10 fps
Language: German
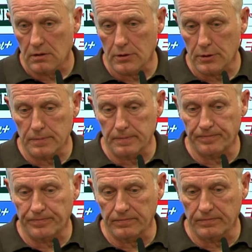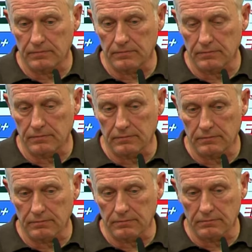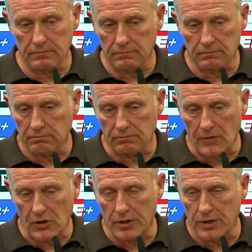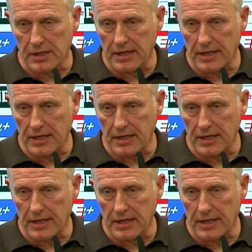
Ähm, wir können jetzt